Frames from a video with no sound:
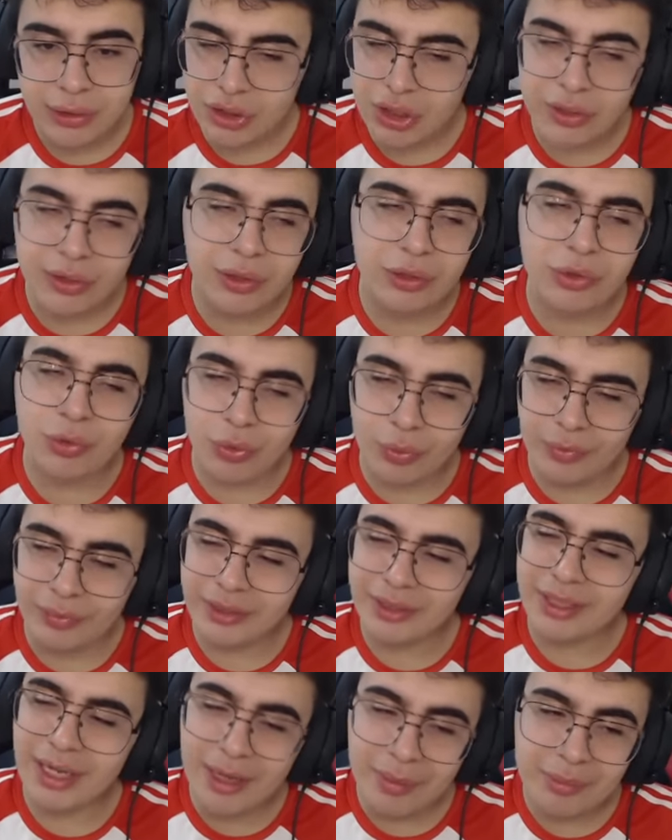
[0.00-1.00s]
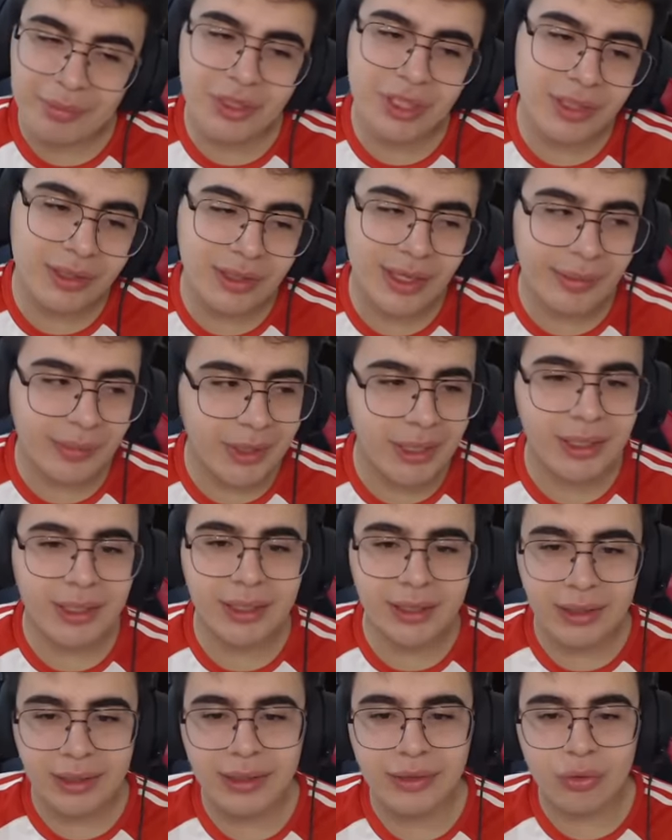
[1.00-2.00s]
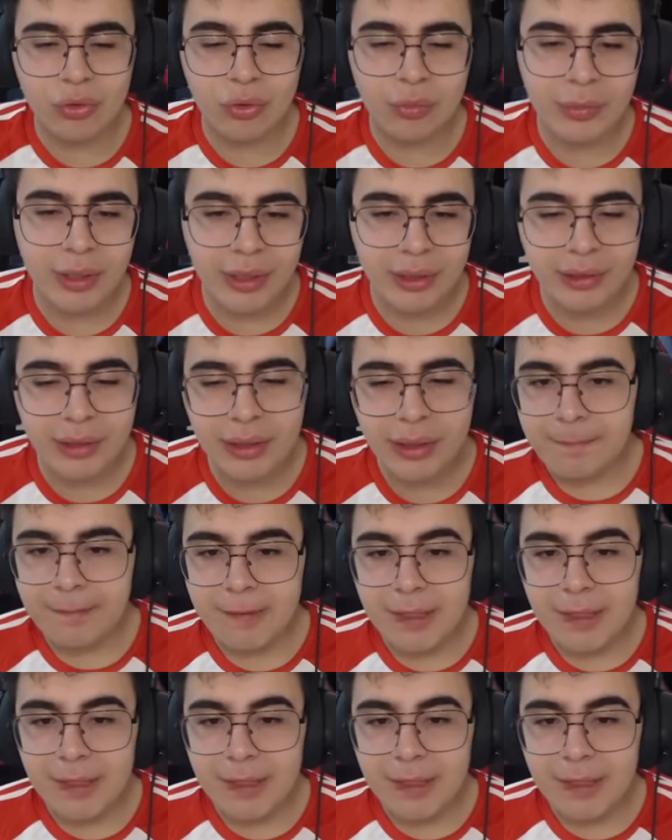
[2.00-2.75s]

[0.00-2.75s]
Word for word: Chatte diyorum. Hem chatte hem de yorumlarda.